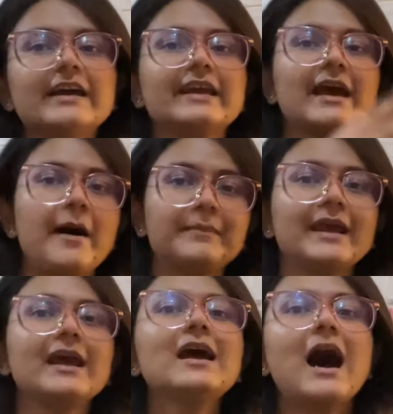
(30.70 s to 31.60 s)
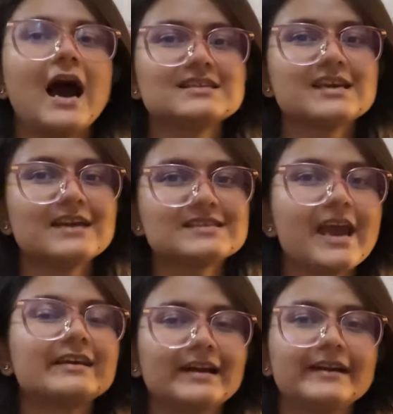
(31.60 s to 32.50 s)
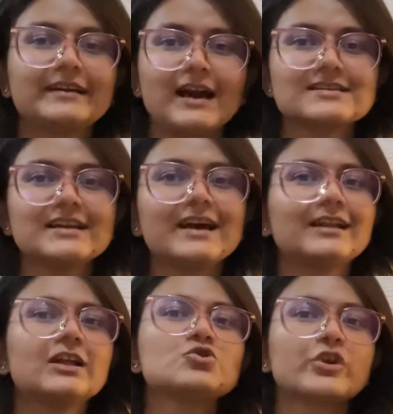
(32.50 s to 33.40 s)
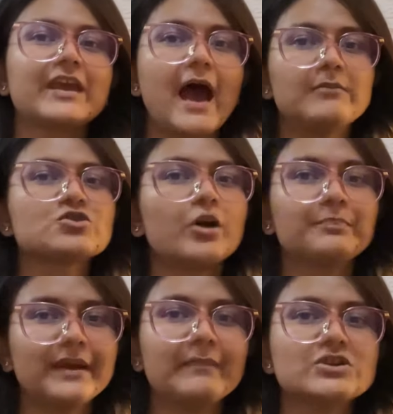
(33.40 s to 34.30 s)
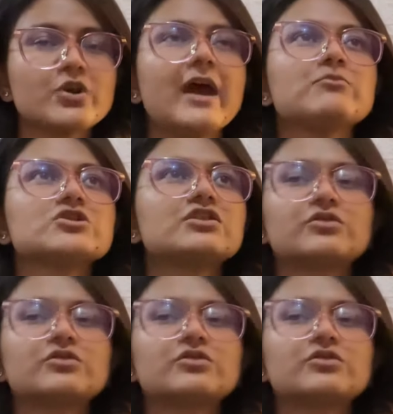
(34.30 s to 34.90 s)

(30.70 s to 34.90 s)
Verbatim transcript: था ये अपने आईसीआईसीआई क्रेडिट कार्ड से लिया था जो कि अमेजोन पे में जो है मुझे